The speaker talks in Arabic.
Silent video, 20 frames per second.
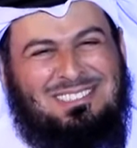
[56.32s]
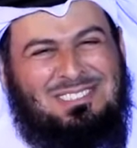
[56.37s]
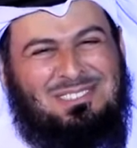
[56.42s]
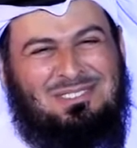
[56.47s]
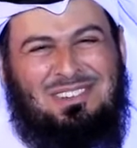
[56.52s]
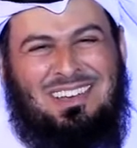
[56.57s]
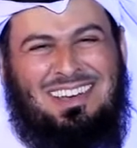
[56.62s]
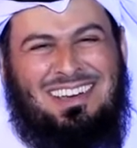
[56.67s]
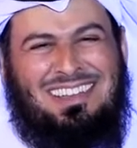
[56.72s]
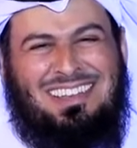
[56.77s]

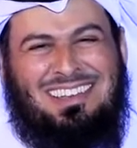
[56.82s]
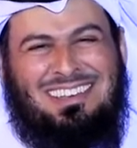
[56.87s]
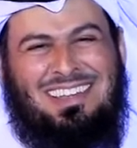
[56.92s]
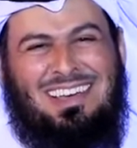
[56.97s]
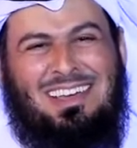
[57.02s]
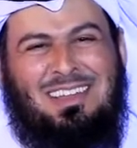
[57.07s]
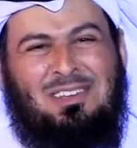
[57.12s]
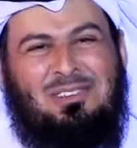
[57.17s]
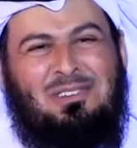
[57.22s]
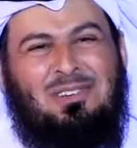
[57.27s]
سبحان
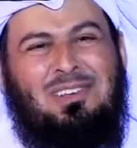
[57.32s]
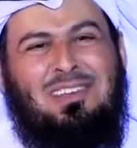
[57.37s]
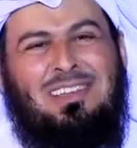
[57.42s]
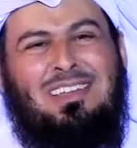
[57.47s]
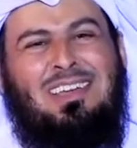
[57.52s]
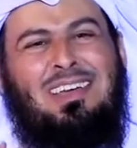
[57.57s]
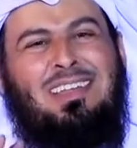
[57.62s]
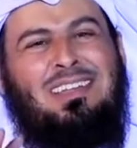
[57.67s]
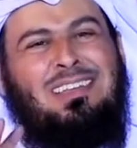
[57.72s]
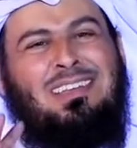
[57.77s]
الله لكل
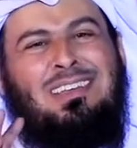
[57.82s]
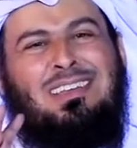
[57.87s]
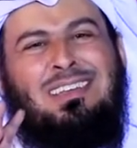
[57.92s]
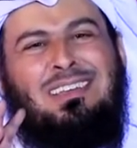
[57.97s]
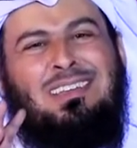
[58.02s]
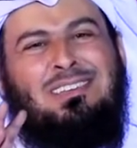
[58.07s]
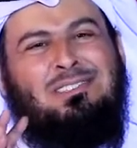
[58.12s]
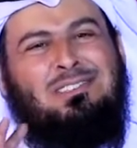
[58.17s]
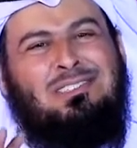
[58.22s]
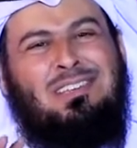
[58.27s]

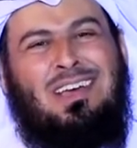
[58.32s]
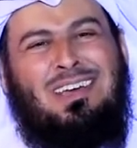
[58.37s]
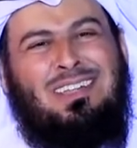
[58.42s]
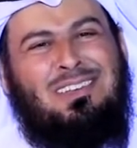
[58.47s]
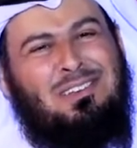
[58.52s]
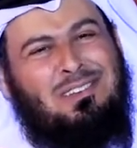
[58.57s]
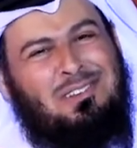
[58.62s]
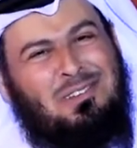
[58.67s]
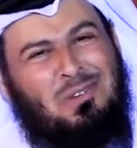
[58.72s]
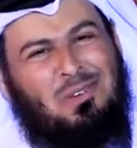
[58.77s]
يعني
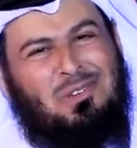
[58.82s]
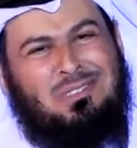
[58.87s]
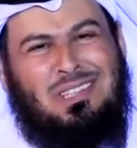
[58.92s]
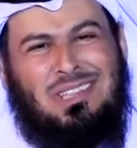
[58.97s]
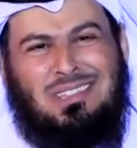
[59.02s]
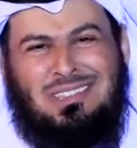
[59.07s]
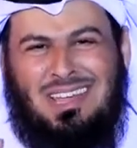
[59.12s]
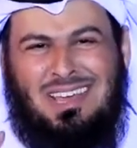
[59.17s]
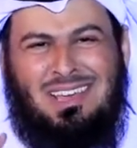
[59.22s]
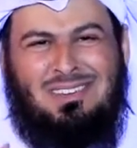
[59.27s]
إنسان
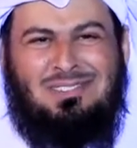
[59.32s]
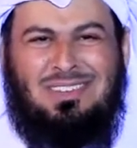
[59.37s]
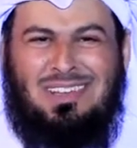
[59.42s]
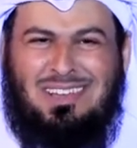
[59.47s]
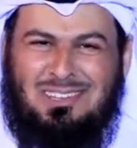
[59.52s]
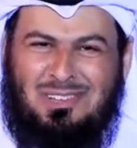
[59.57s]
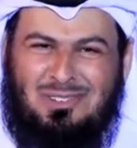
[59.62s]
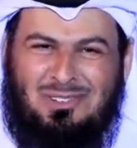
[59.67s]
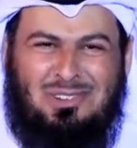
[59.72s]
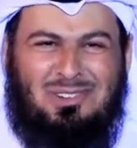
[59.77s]
نقطة ضعف
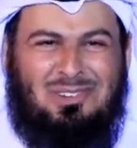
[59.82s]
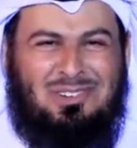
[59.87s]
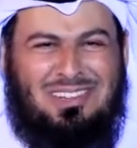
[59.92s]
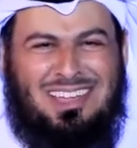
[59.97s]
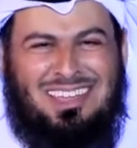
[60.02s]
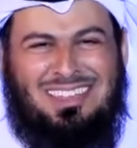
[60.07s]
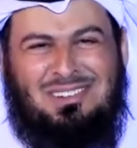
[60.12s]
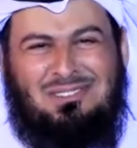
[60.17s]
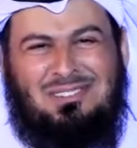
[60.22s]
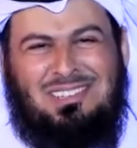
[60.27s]
يعني وله
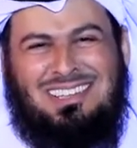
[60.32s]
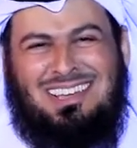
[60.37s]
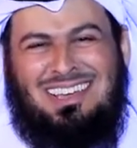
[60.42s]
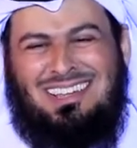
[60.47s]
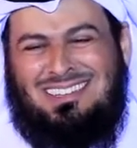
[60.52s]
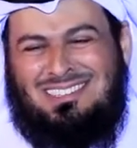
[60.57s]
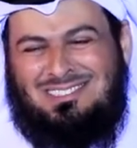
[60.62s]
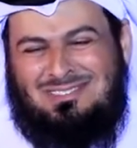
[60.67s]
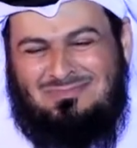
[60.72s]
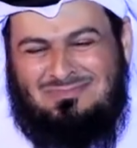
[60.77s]
كذا
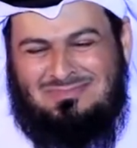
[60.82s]
مدخل